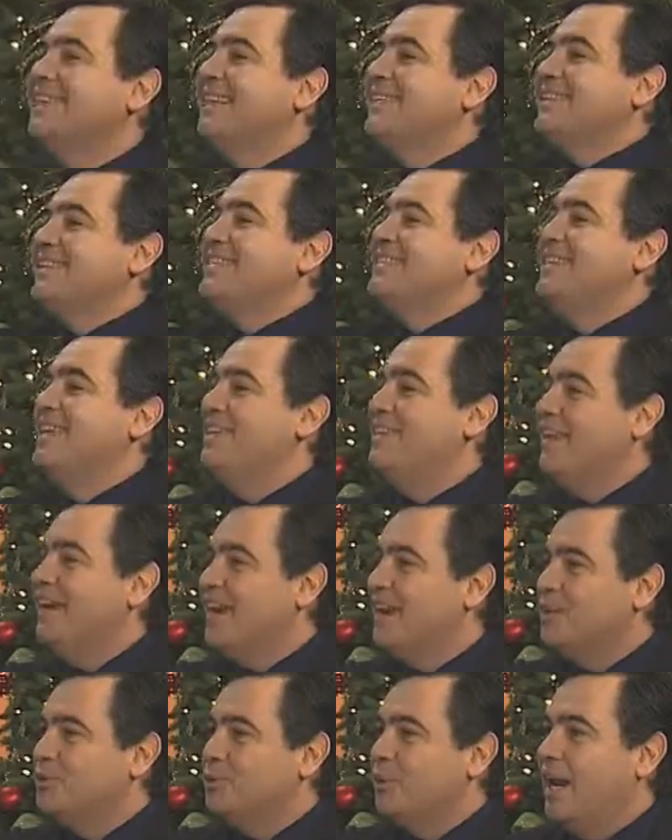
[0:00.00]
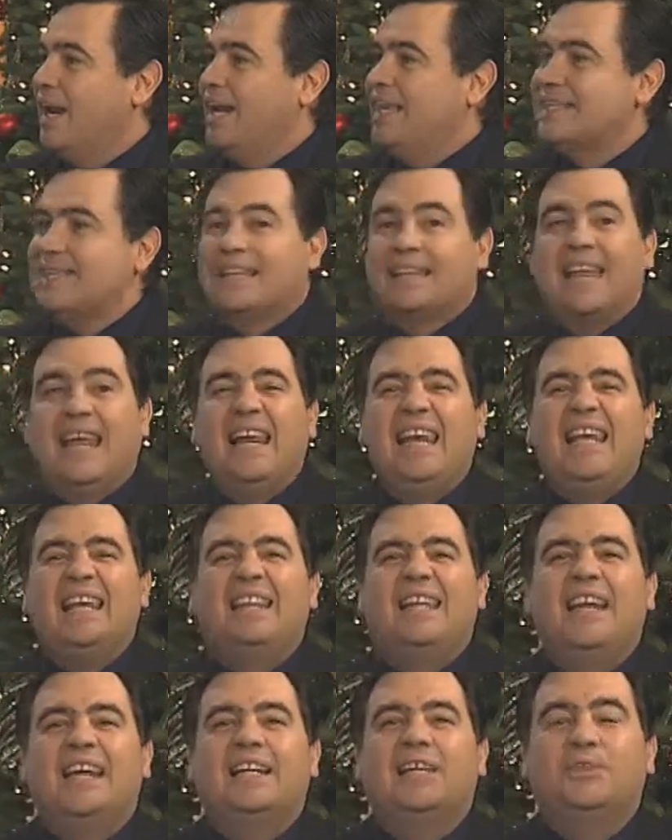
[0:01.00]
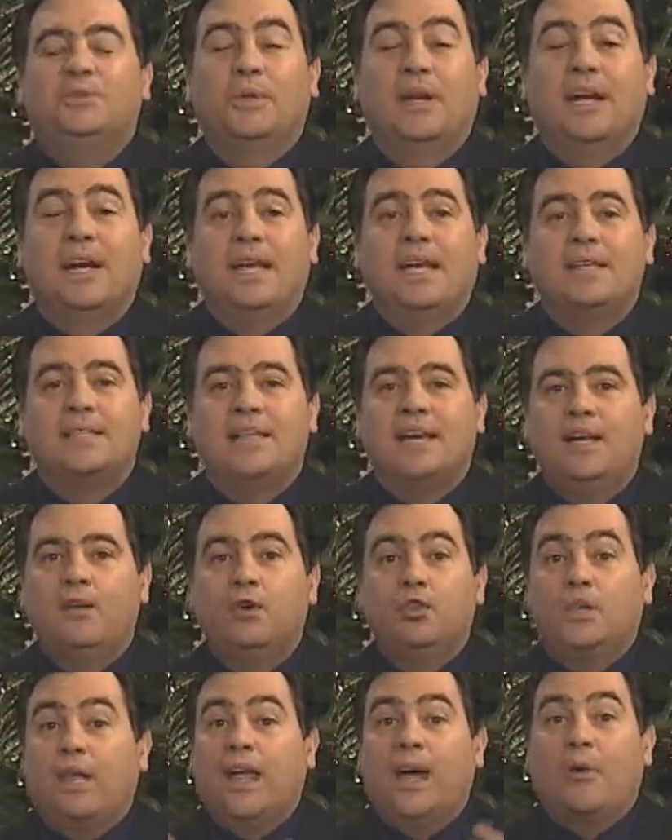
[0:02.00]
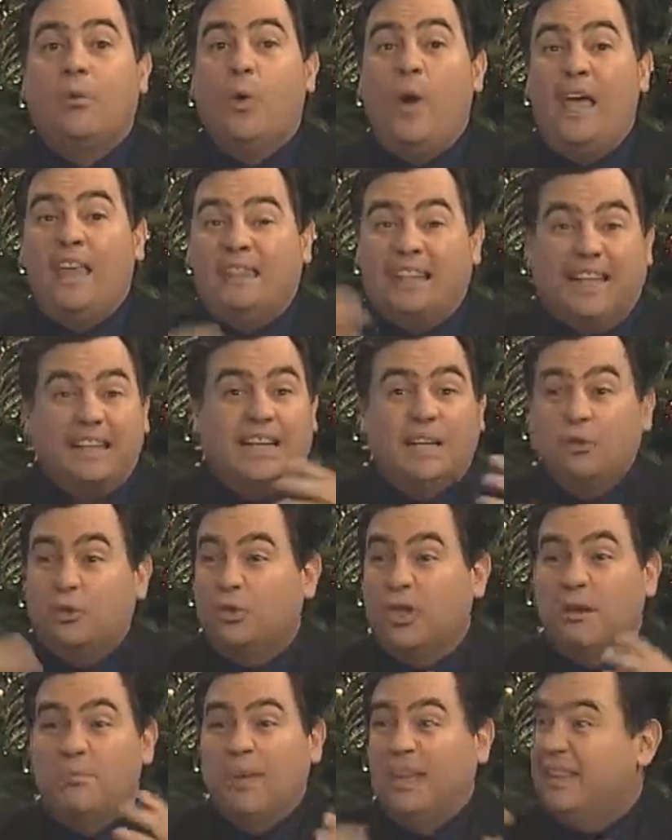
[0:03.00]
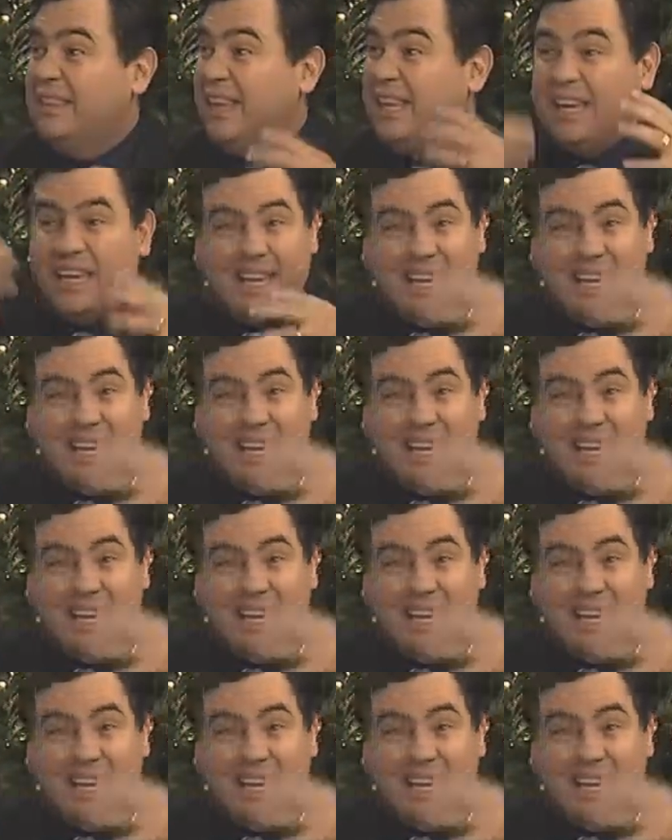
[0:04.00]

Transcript: a la sencillez de la naturaleza. Tan linda la naturaleza, no te das cuenta, estás totalmente